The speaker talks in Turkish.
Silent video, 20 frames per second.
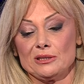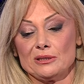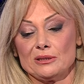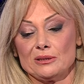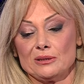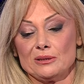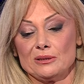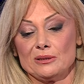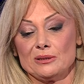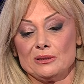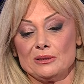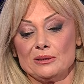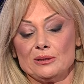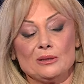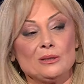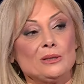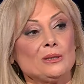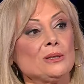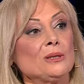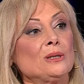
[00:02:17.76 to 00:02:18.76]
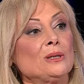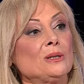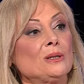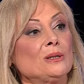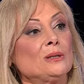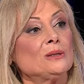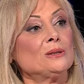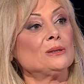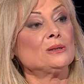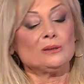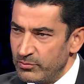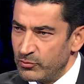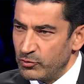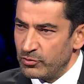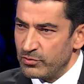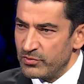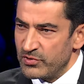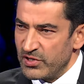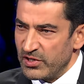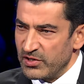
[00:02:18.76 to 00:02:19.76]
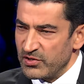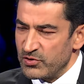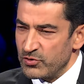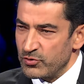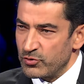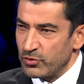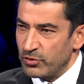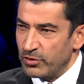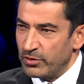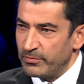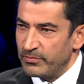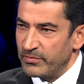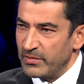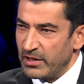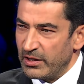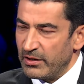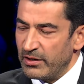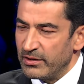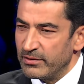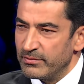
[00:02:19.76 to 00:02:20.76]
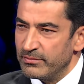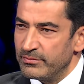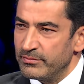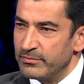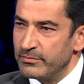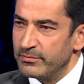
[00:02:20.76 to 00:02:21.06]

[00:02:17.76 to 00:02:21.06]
Yediyi geçtiniz Sabah Hanım. Bu sekizinci Öyle soru. miyim ben? Evet.